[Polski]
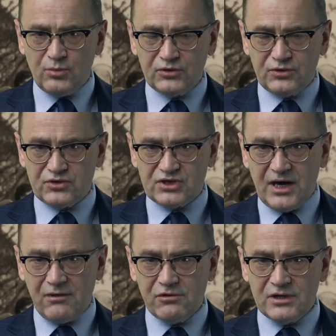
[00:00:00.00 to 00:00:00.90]

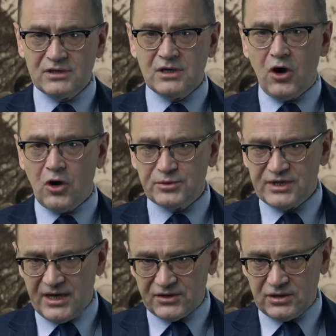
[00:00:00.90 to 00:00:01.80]
podążały
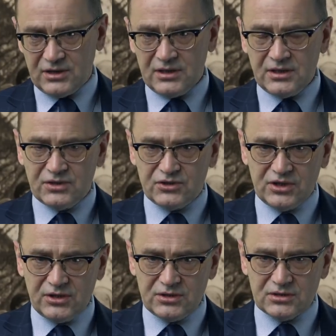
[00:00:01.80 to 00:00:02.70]
obdarte
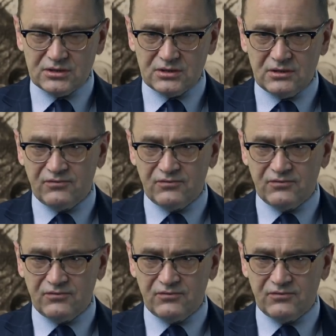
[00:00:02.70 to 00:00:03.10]
dzieci,